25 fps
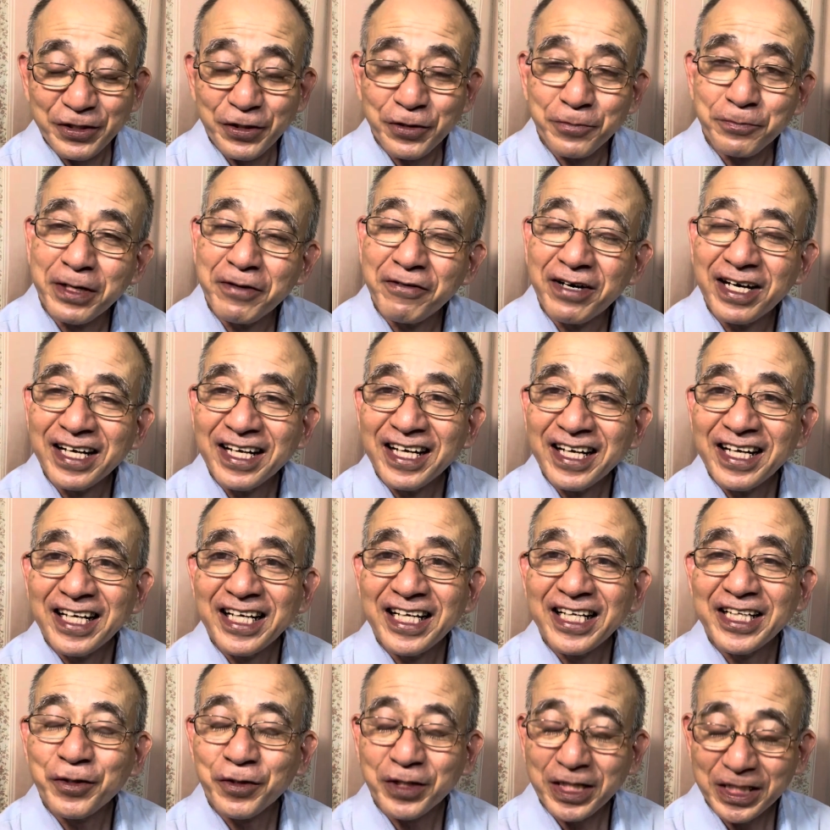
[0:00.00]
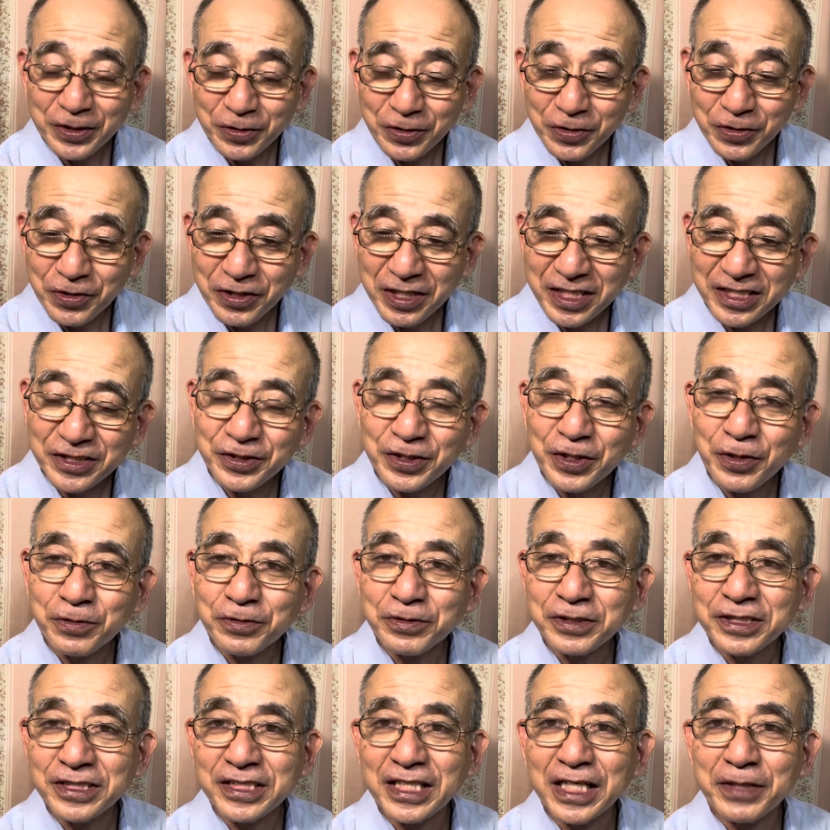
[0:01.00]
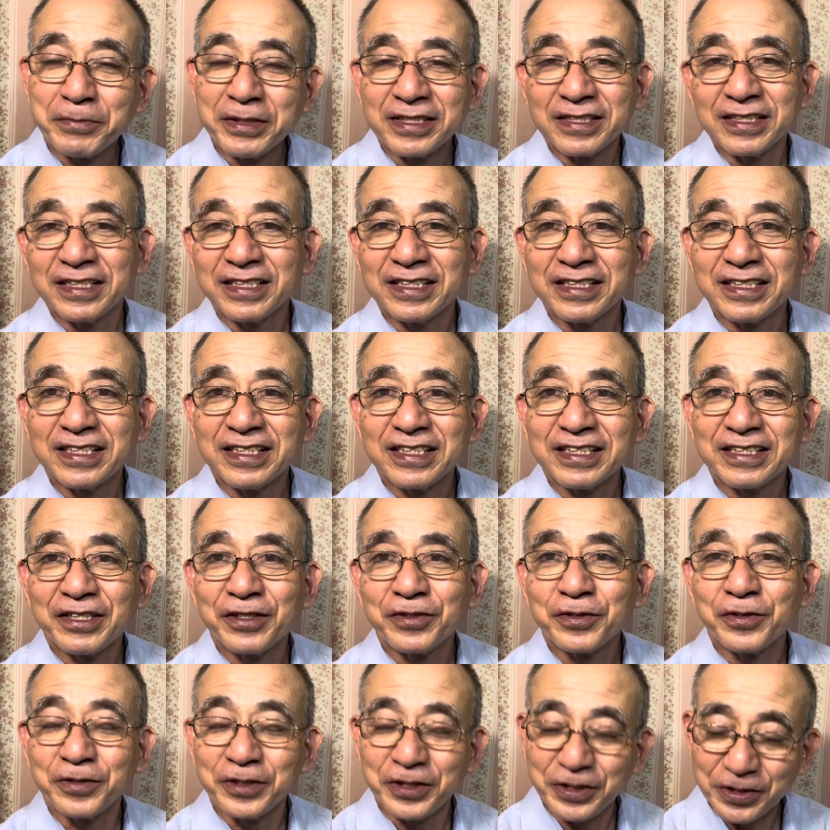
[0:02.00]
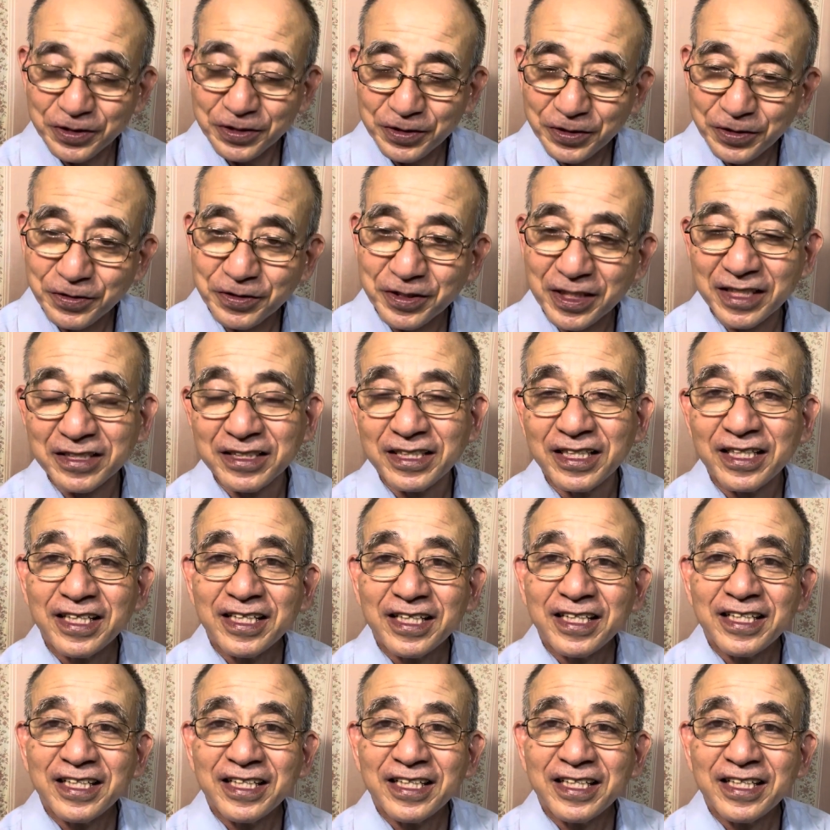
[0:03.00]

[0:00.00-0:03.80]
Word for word: こんばんは、えー。農家との編集でお送りしています。このニュース4択。